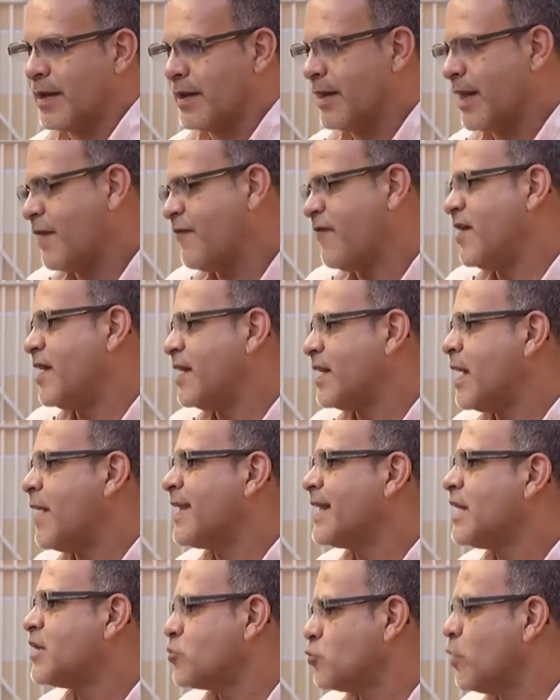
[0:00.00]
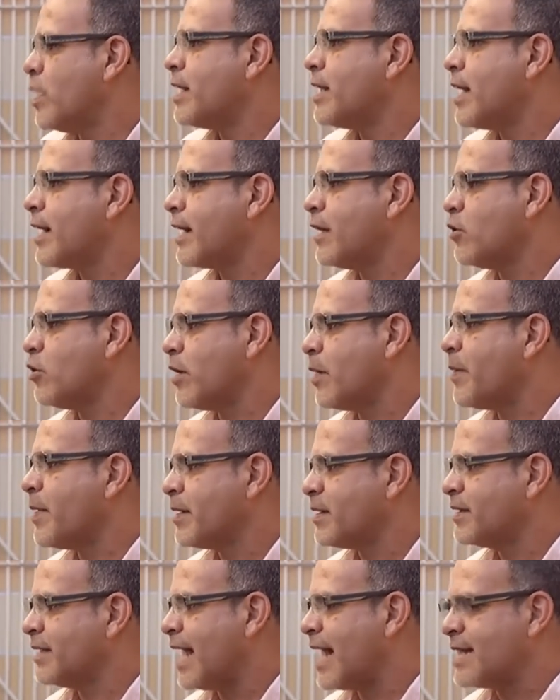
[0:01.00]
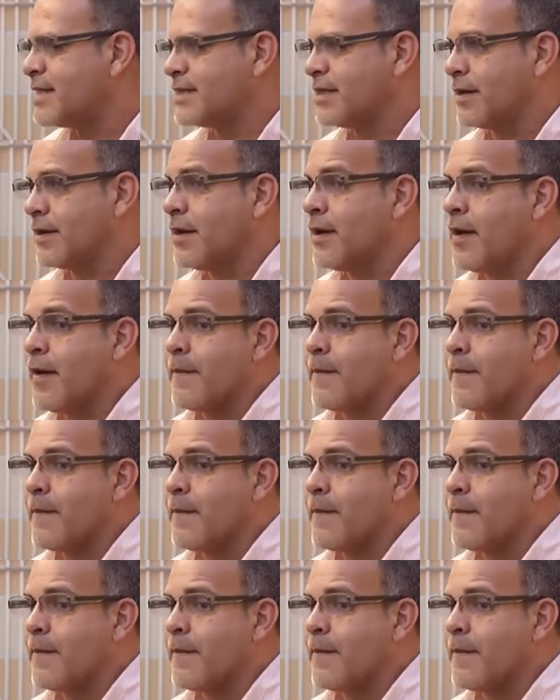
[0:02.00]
definitivamente suena que no deben darse,